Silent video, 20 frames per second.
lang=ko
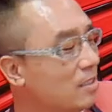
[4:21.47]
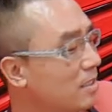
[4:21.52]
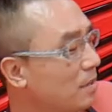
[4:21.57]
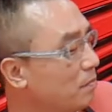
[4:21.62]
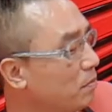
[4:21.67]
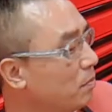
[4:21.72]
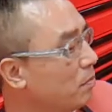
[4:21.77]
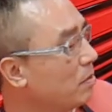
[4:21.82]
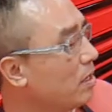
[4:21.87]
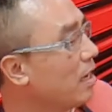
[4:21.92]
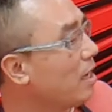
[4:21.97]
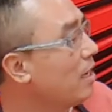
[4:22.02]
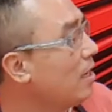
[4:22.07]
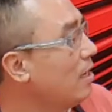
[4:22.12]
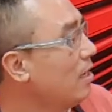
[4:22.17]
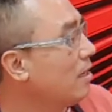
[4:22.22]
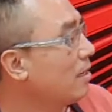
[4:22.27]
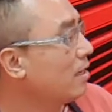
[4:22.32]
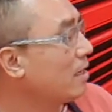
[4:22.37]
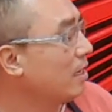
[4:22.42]
제품과
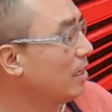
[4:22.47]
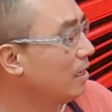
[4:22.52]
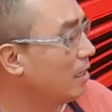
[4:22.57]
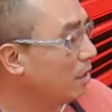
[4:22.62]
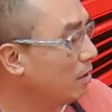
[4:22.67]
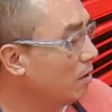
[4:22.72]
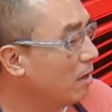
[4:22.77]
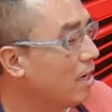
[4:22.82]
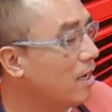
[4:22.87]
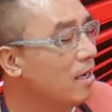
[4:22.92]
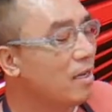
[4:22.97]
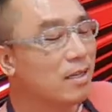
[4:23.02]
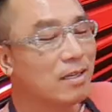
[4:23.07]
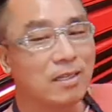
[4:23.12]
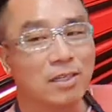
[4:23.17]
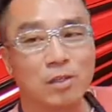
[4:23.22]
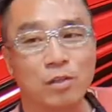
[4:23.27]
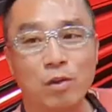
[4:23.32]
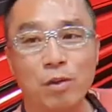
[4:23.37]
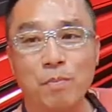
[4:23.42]
컬러와
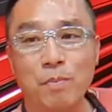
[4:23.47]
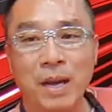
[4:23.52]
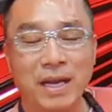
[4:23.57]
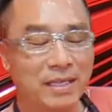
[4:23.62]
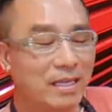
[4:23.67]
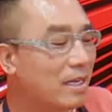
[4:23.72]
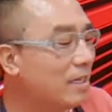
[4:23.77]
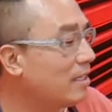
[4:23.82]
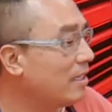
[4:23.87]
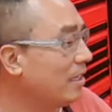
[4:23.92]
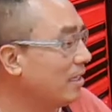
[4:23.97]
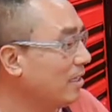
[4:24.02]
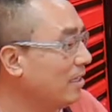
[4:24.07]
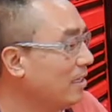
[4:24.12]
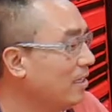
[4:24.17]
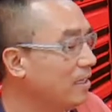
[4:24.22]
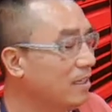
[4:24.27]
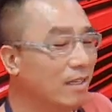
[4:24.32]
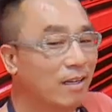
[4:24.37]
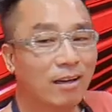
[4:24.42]
그리고 방향이
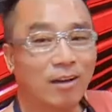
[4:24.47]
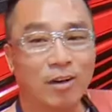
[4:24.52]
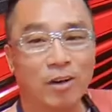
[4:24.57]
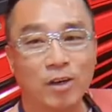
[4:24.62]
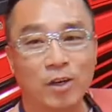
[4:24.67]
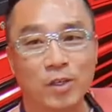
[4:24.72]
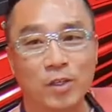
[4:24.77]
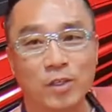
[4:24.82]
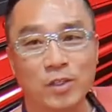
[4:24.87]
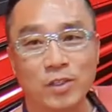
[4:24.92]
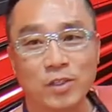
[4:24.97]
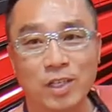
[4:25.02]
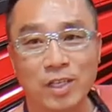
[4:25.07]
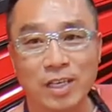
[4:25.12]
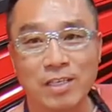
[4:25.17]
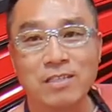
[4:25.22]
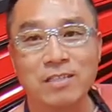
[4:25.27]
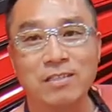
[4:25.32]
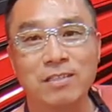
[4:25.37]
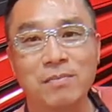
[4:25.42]
어,
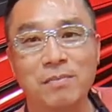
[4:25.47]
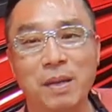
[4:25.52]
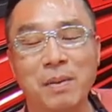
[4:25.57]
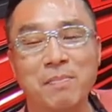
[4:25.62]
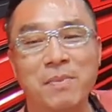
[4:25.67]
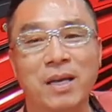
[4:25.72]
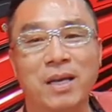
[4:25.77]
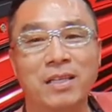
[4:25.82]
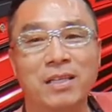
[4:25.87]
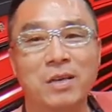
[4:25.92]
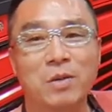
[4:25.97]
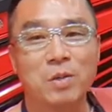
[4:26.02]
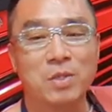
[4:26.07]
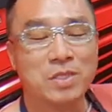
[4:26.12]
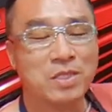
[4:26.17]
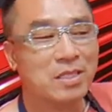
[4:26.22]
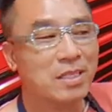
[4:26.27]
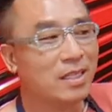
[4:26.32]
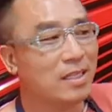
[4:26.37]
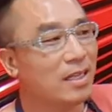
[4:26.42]
정해져서 판매가 되고
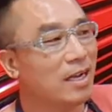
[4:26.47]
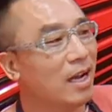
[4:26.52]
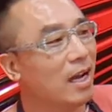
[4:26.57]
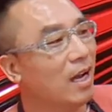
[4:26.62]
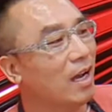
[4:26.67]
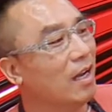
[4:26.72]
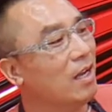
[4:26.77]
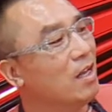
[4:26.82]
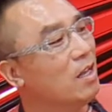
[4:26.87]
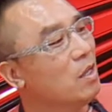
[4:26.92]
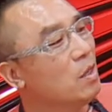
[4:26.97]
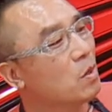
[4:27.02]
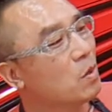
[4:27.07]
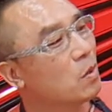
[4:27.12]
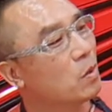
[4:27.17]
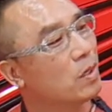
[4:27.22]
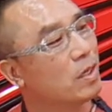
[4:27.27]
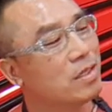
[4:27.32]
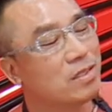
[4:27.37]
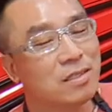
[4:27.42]
있으니까
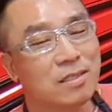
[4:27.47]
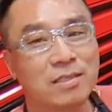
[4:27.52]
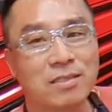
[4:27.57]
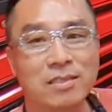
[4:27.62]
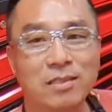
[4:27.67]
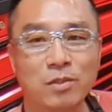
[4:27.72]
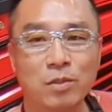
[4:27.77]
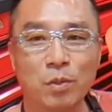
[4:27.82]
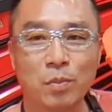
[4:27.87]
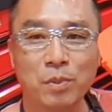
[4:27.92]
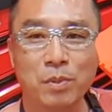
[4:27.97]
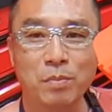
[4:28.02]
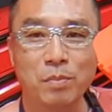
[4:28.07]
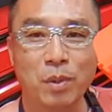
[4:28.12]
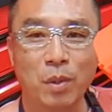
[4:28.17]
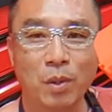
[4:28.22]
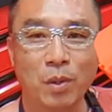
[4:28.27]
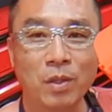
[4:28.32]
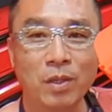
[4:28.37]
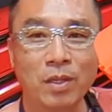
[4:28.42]
코리아 스커스
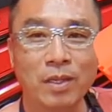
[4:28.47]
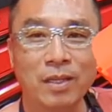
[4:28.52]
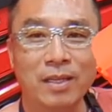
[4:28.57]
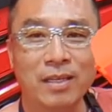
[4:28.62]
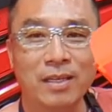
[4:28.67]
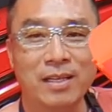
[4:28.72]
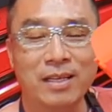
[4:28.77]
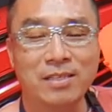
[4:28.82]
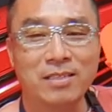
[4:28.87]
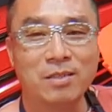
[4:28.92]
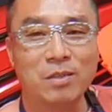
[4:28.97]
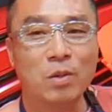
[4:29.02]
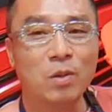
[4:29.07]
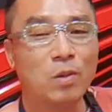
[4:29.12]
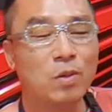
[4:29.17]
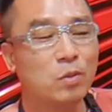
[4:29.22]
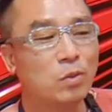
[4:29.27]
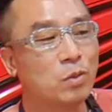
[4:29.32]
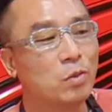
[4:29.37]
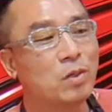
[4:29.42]

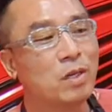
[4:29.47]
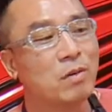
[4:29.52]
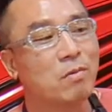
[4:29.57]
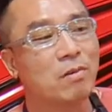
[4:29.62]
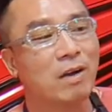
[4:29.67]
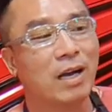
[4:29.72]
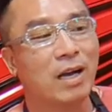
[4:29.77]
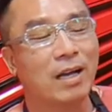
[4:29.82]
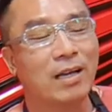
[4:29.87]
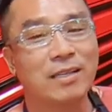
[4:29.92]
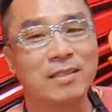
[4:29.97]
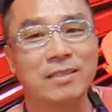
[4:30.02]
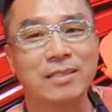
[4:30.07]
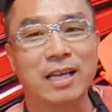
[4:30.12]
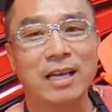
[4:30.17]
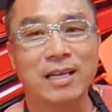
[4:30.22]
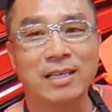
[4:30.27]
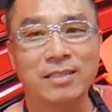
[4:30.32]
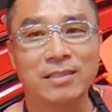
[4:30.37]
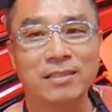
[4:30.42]
쇼핑몰에서도 규격과
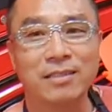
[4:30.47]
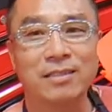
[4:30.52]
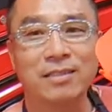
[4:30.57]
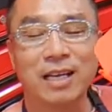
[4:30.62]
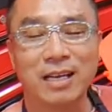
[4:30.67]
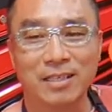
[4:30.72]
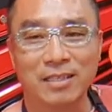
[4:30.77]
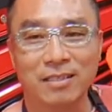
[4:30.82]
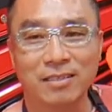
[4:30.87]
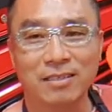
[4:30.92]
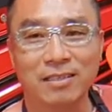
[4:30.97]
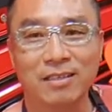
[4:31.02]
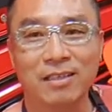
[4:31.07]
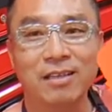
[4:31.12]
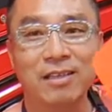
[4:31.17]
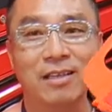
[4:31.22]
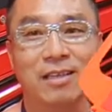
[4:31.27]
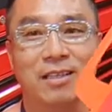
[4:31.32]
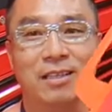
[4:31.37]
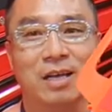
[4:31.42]
사이즈,
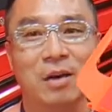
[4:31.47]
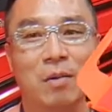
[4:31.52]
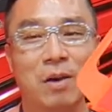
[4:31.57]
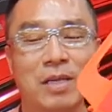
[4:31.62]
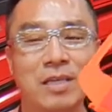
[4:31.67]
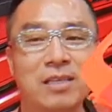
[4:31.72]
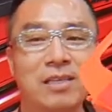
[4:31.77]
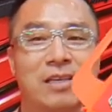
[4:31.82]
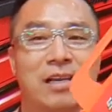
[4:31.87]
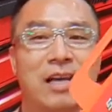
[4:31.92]
가격들을 다 확인을